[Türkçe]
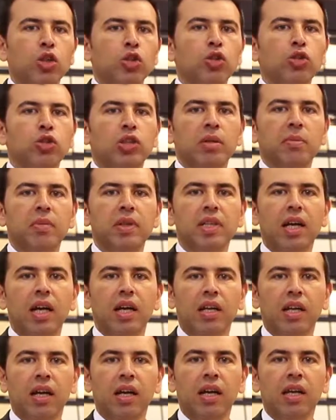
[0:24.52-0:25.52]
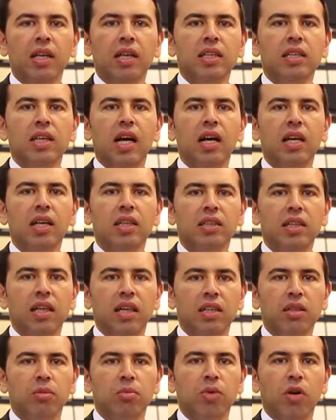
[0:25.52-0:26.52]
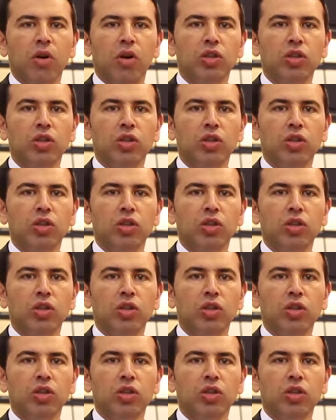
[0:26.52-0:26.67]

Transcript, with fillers: 120 dakika yangın dayanım